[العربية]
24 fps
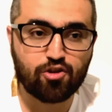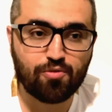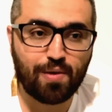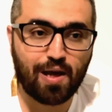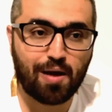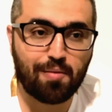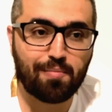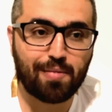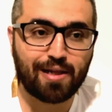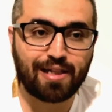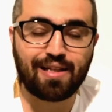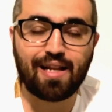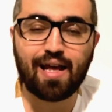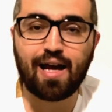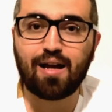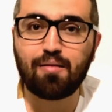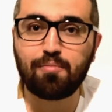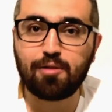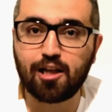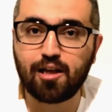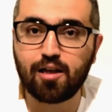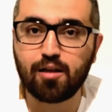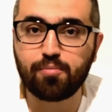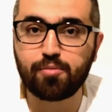محمد لاعب
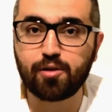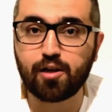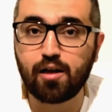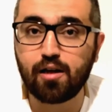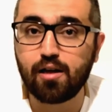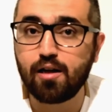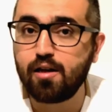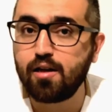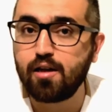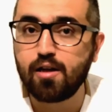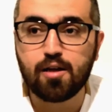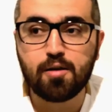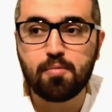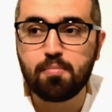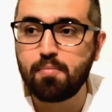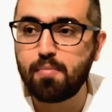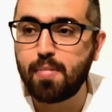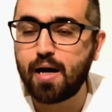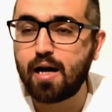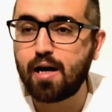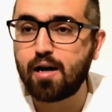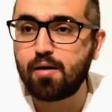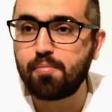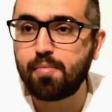الخبره
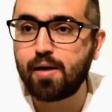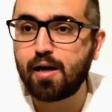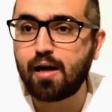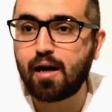ما ما